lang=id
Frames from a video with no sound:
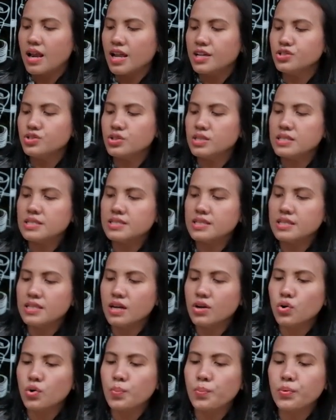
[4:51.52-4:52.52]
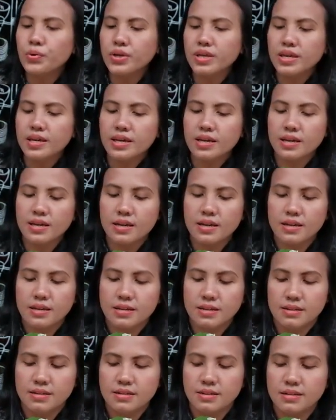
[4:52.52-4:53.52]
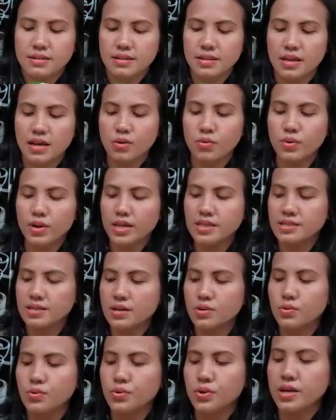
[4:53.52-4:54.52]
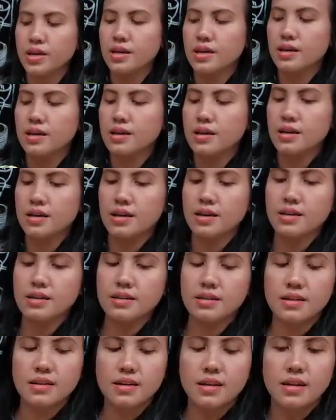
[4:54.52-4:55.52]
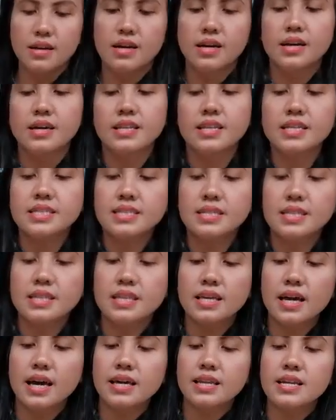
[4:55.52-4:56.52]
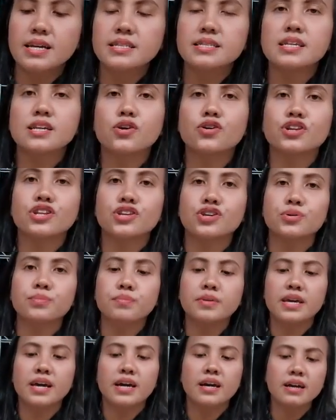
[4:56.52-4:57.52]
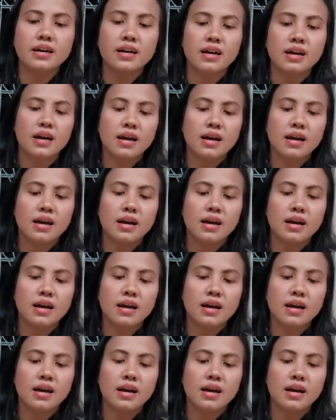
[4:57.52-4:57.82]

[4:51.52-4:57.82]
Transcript: Lanjut di sini aku punya, ini aku geser dulu ya. Di sini ada singonium yang